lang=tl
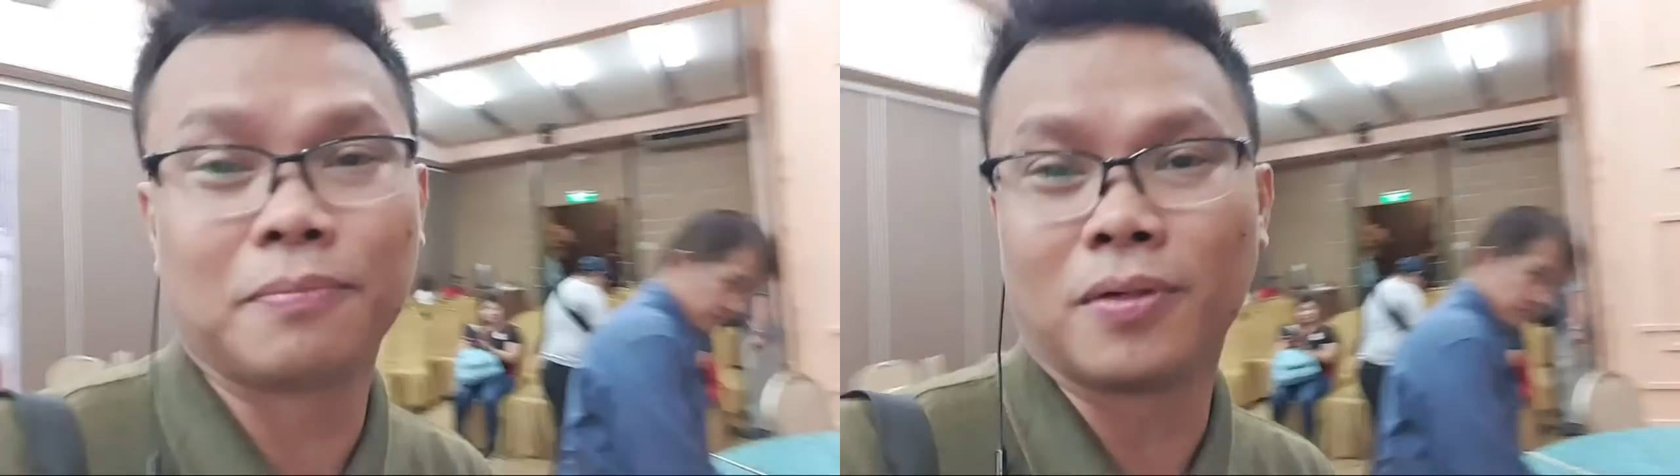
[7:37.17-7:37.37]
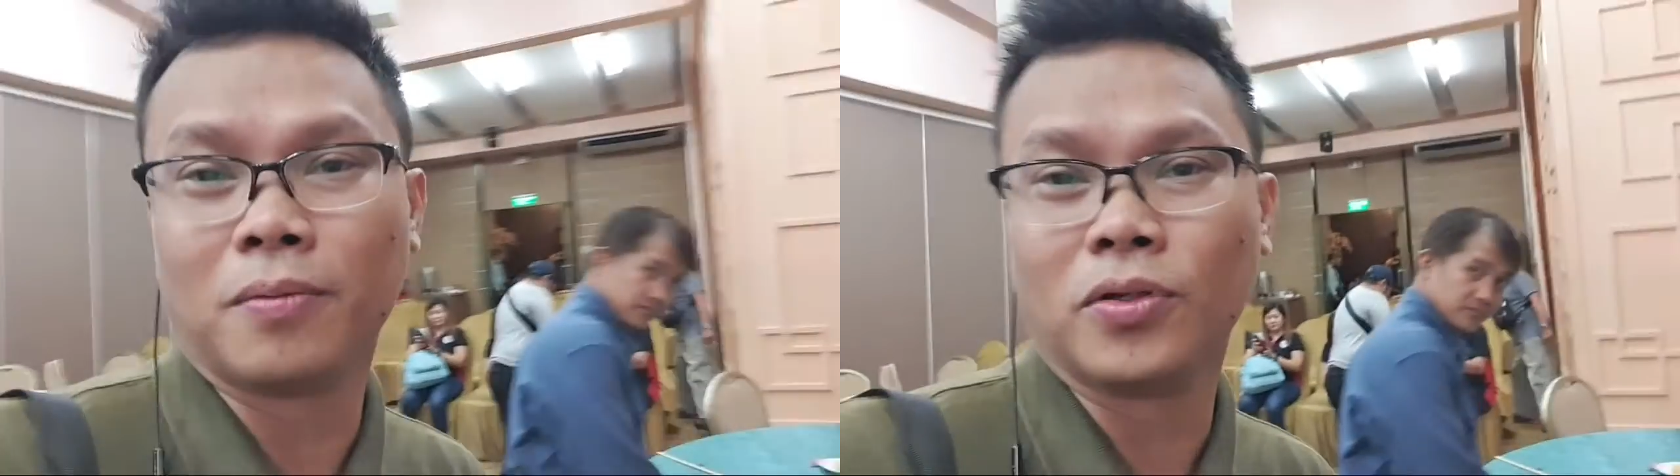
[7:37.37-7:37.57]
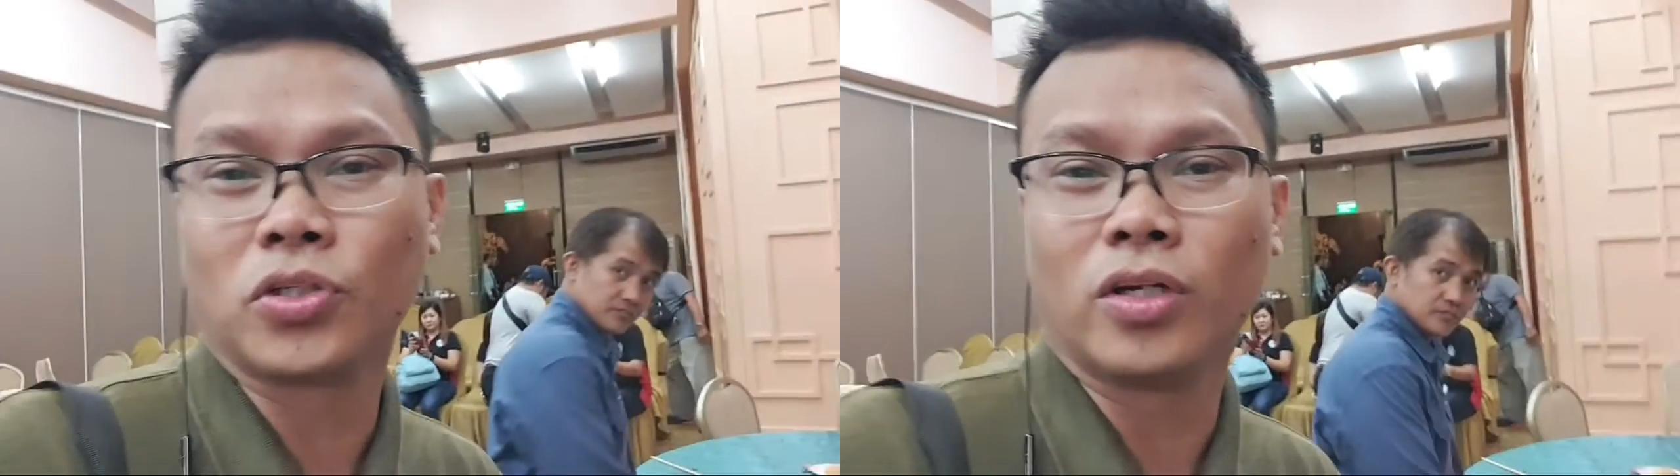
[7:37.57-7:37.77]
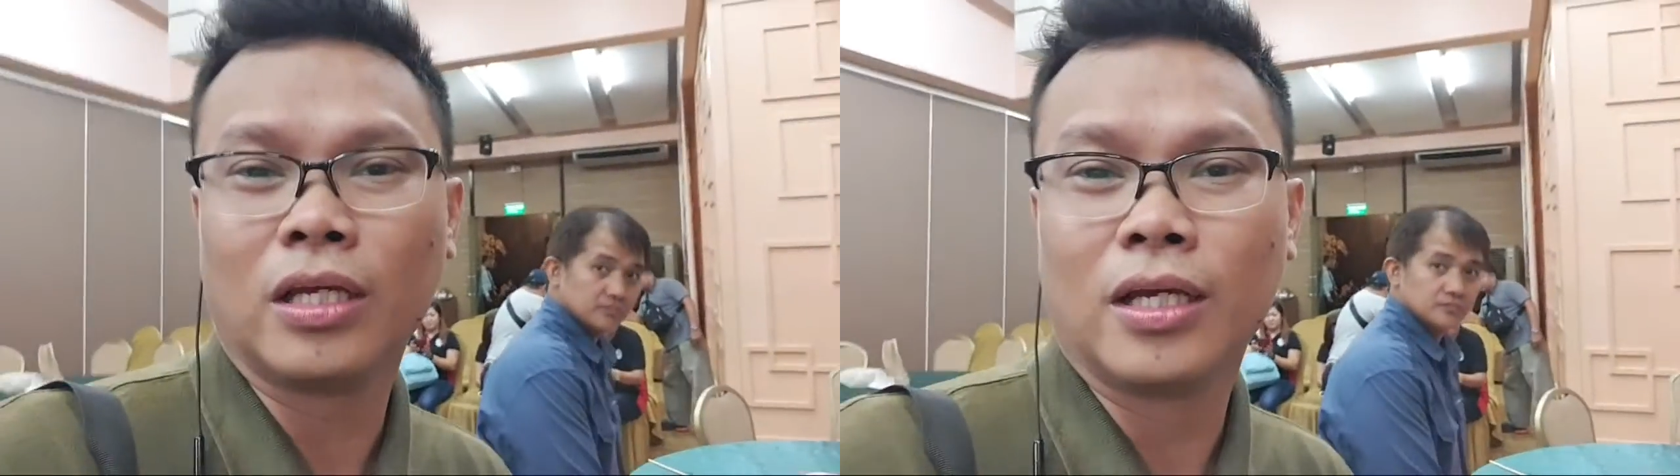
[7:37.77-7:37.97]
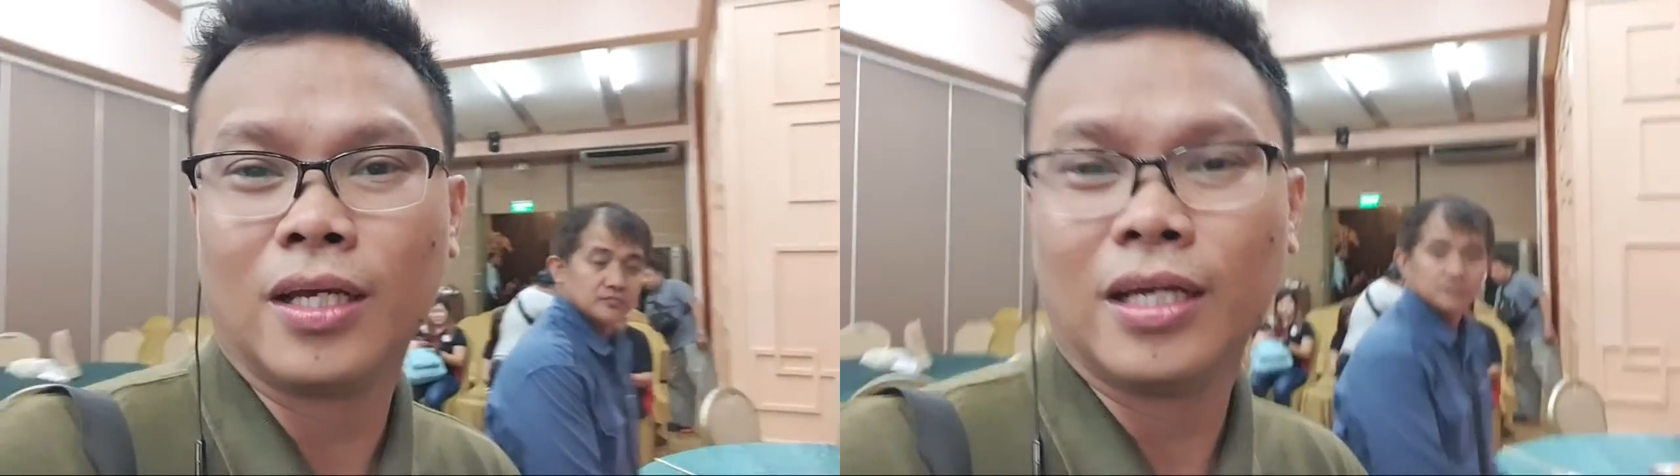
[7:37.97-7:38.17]
Promotion.
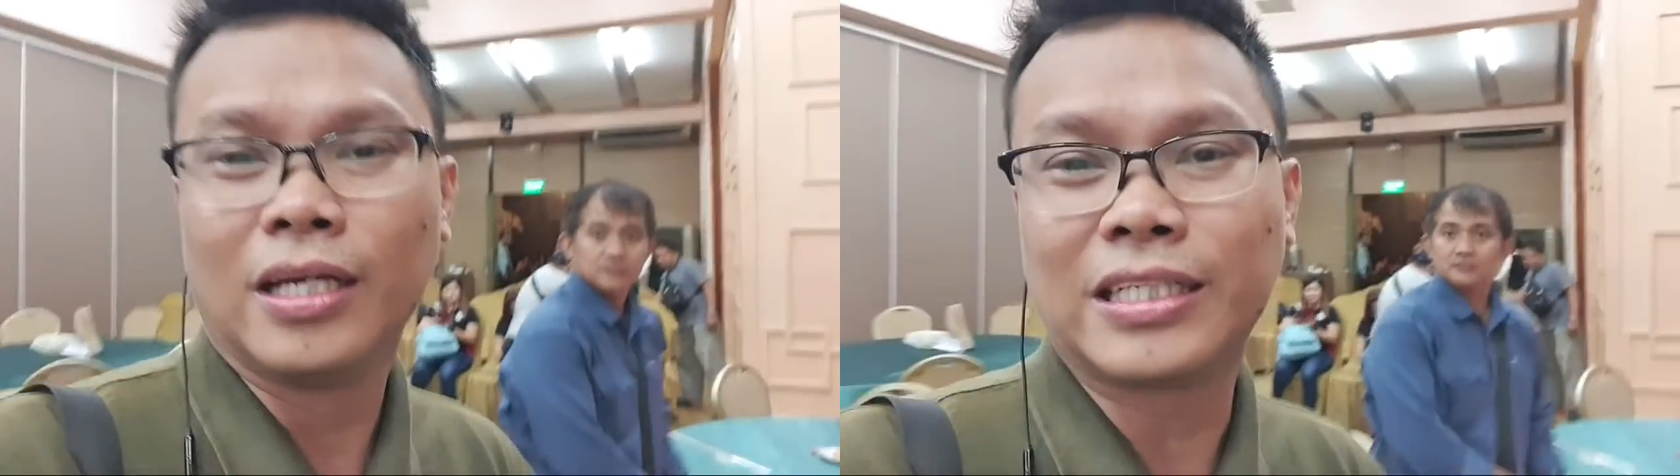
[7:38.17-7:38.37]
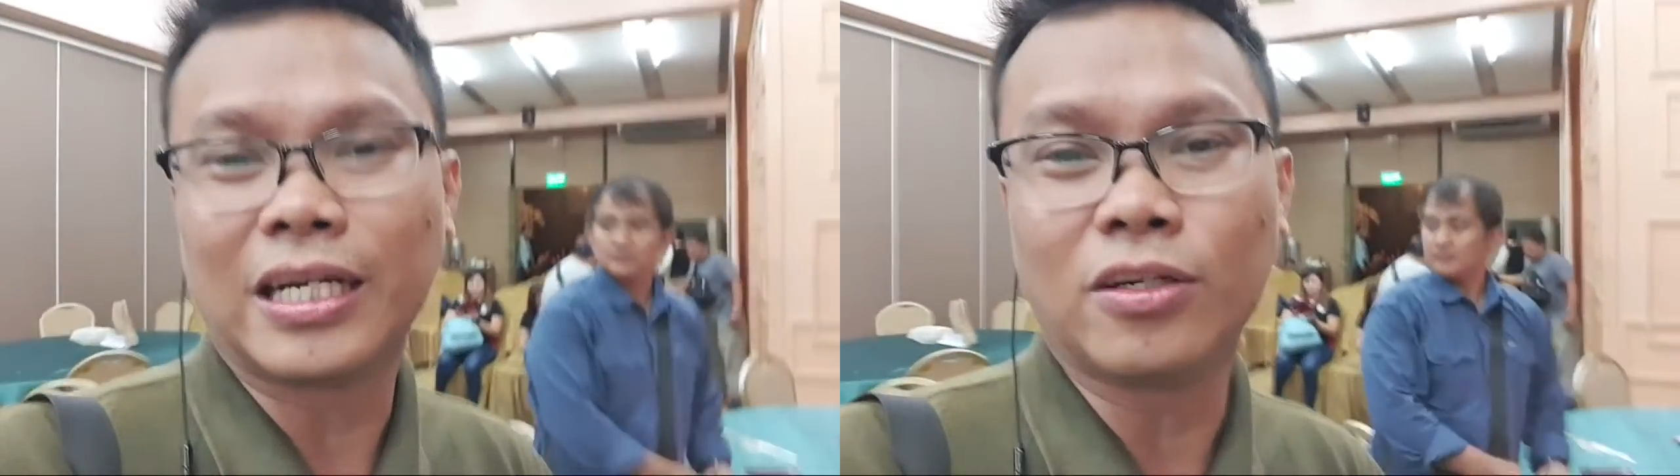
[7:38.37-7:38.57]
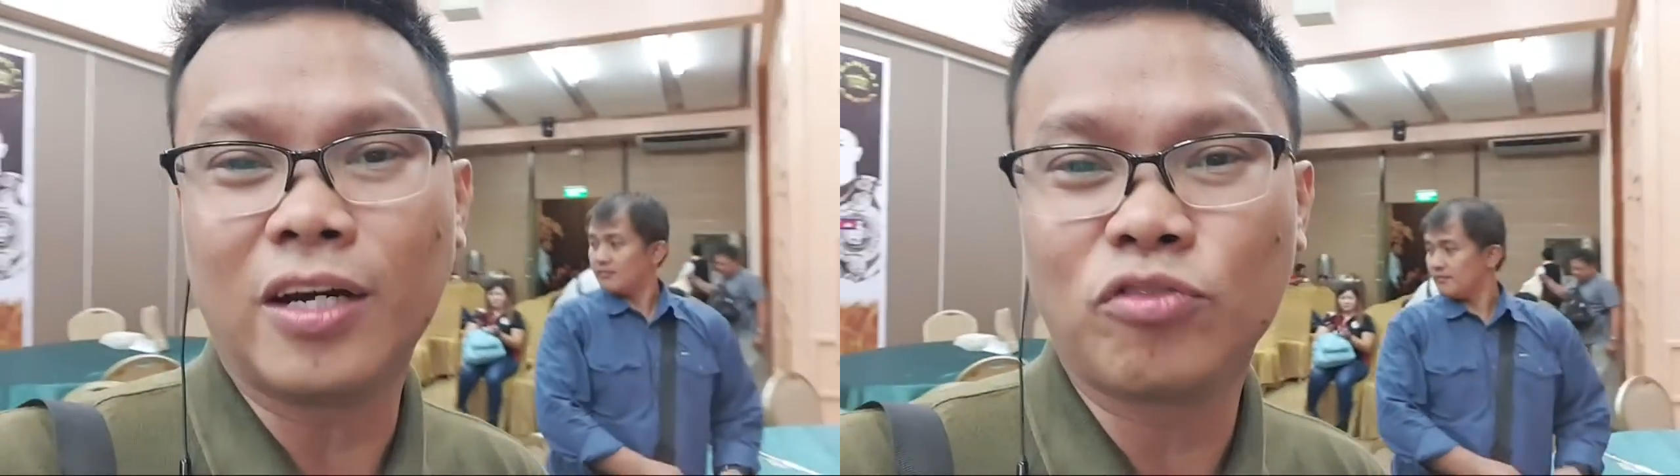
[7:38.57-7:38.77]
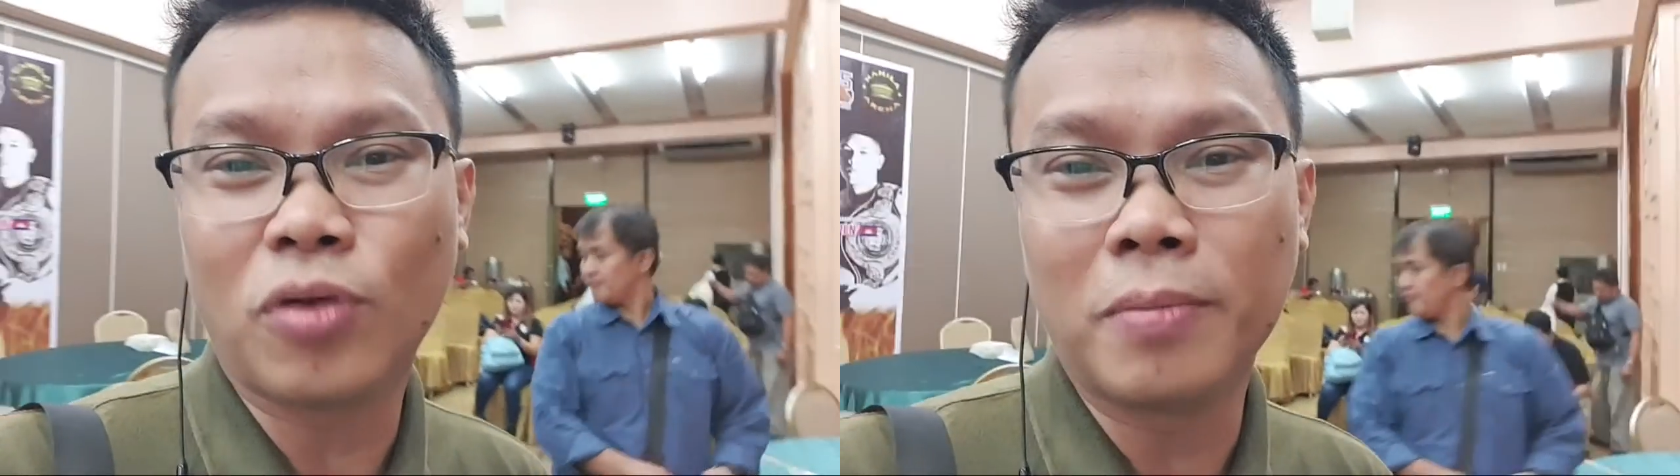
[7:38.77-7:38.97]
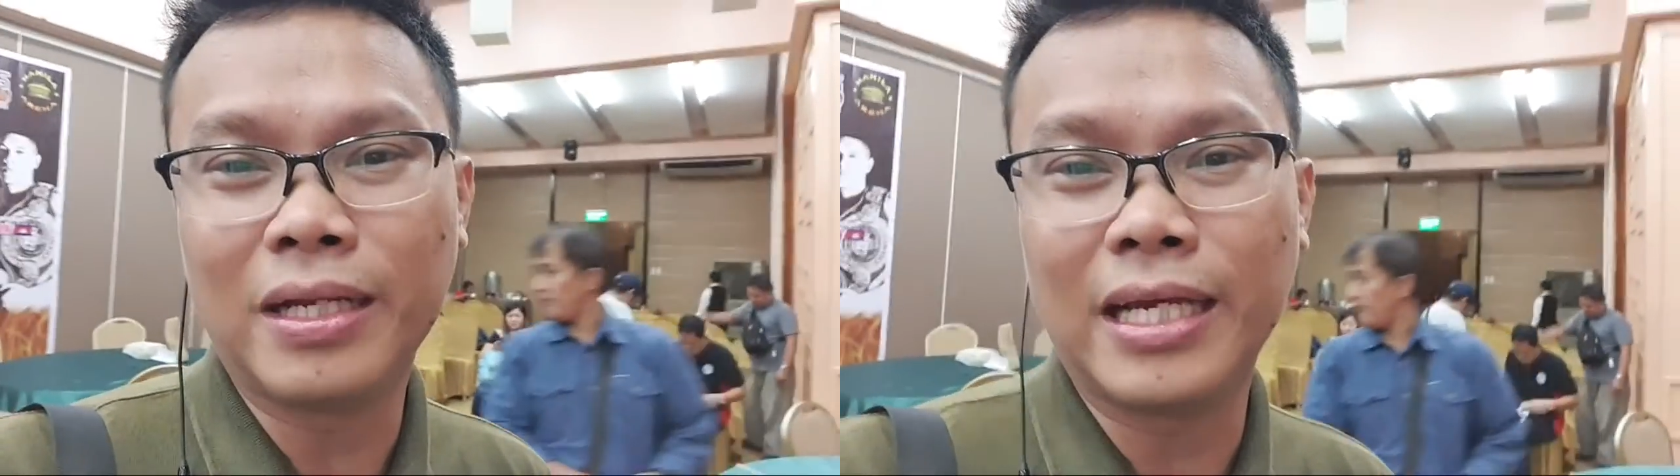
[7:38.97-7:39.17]
Shout out
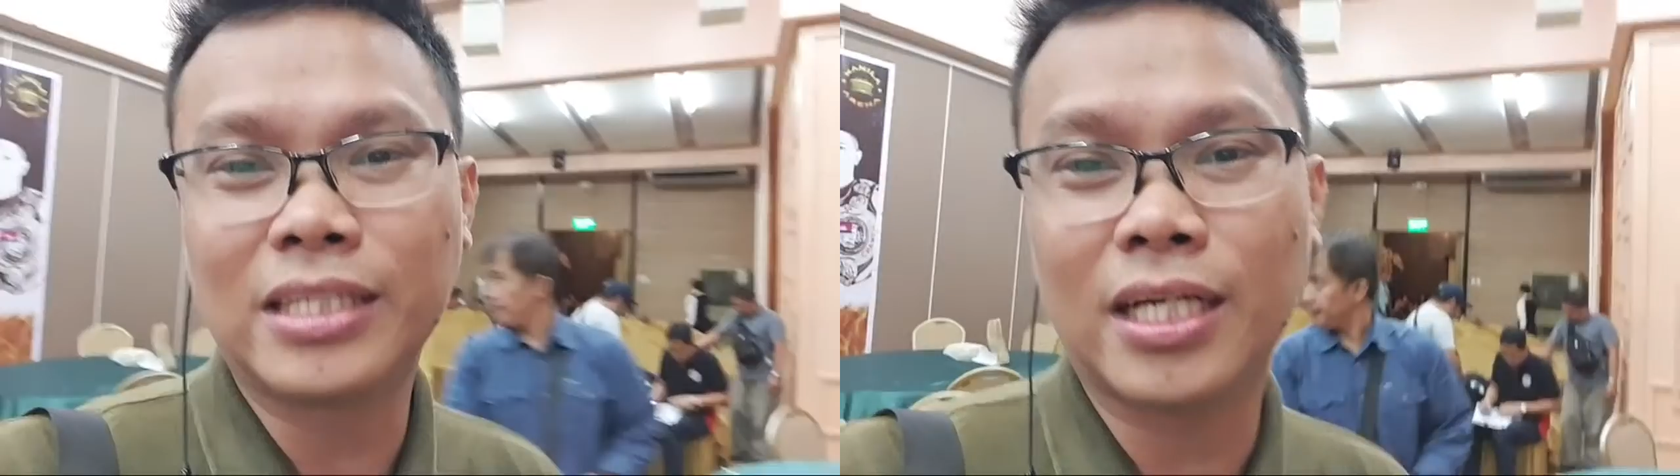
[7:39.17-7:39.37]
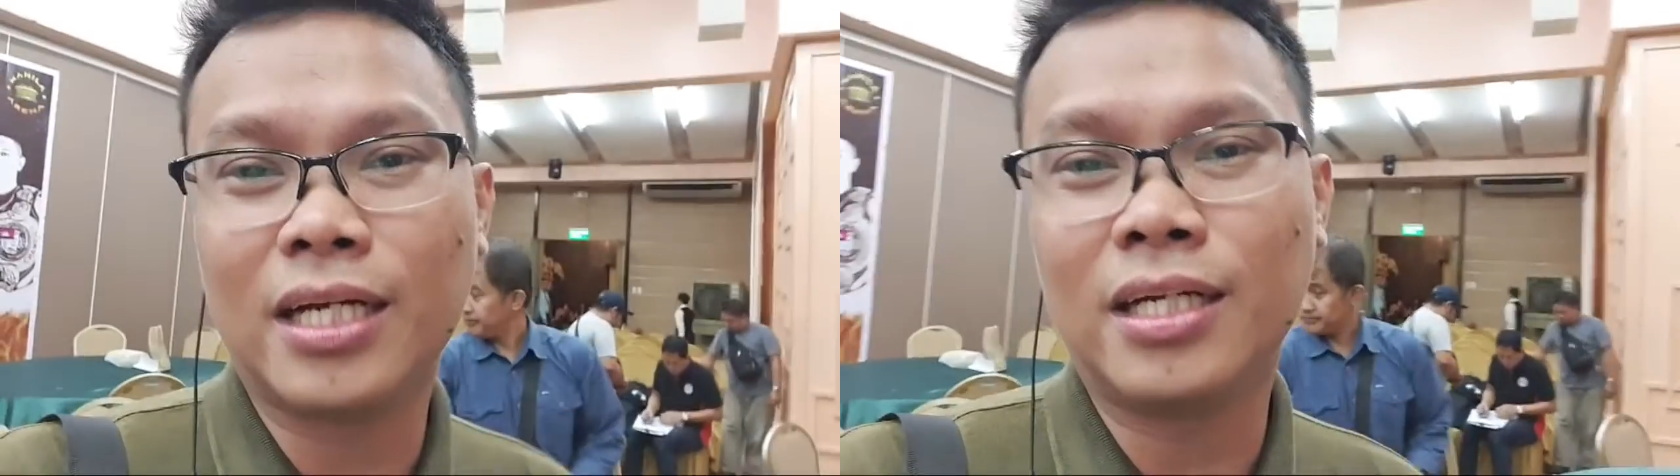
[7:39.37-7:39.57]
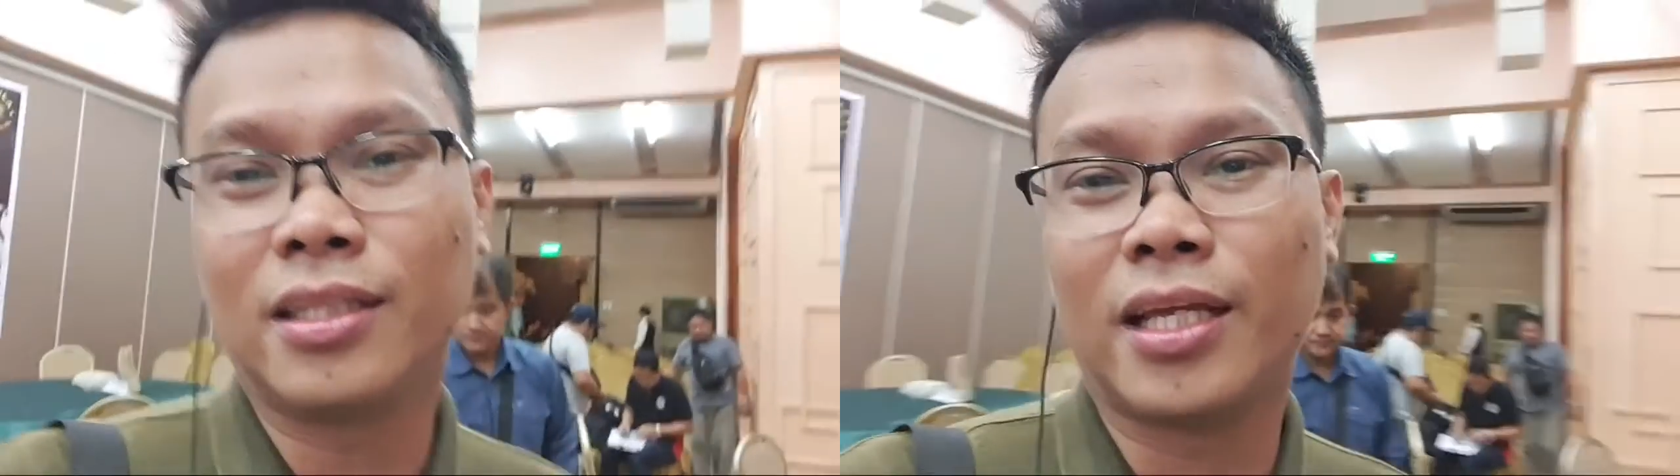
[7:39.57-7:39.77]
from Malaysia.